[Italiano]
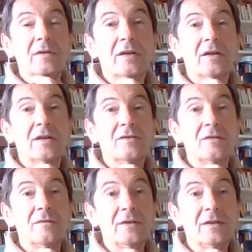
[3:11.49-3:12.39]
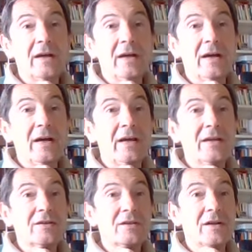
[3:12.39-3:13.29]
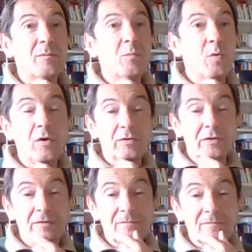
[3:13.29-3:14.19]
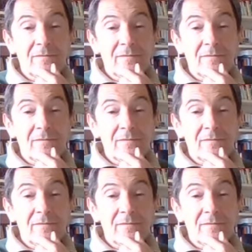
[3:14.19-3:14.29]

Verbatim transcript: che ci invita a essere buoni,